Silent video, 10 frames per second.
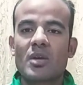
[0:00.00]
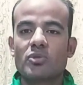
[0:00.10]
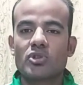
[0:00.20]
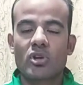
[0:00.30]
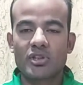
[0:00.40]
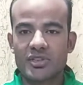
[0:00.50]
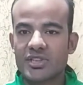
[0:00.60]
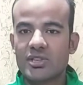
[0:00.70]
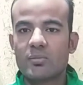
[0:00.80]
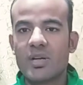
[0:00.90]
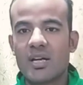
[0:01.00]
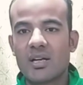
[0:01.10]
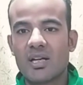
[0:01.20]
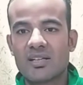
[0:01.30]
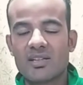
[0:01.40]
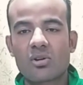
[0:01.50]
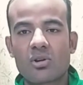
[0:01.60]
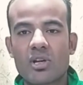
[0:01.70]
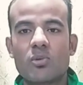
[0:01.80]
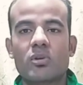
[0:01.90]
منتقديه بأداء
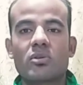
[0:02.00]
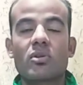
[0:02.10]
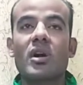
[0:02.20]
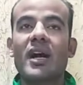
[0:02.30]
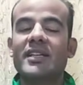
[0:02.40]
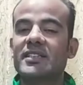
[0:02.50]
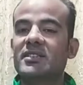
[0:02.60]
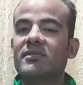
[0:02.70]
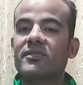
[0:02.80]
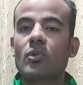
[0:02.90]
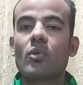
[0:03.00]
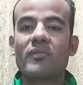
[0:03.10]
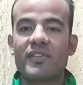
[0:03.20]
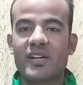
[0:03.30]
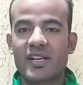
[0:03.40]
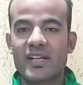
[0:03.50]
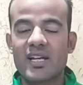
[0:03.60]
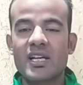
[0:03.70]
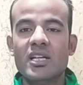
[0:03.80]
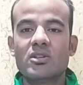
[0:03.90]
رائع وارتقاء عالي جدا في قوة
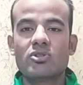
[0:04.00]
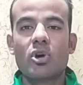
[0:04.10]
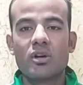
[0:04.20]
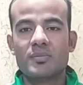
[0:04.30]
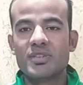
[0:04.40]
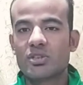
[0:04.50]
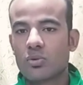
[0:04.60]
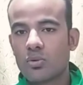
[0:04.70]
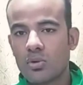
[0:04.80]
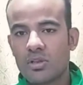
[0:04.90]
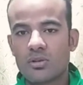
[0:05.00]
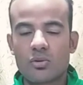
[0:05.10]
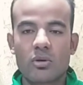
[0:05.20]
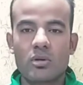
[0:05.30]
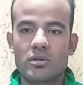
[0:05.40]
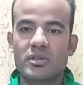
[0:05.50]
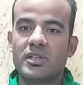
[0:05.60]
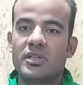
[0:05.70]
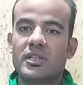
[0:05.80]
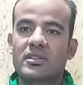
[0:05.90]
انفجارية ضاها بيه كل النقاط
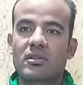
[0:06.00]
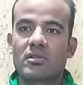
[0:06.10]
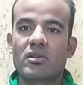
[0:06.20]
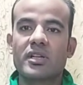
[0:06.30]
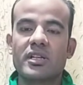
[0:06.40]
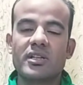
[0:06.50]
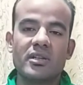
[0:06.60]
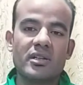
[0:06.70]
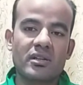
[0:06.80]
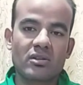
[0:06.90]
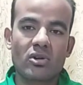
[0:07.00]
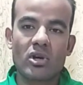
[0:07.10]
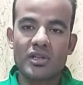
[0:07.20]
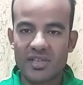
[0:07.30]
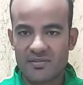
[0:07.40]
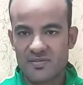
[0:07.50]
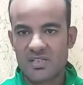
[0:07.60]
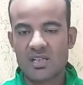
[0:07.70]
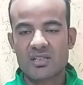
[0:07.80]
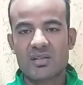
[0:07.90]
انك ترتقي الارتقاء ده في
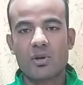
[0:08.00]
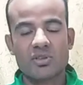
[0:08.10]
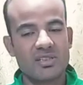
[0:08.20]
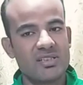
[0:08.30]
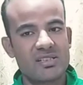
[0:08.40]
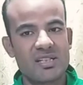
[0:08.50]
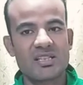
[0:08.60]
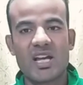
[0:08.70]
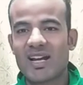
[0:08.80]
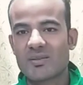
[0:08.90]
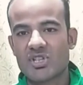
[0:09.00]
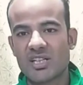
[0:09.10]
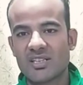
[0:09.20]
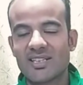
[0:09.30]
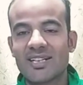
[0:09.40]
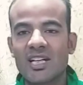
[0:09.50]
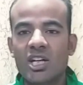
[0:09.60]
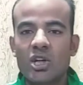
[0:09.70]
سن 37 سنة دي حاجة مش عادية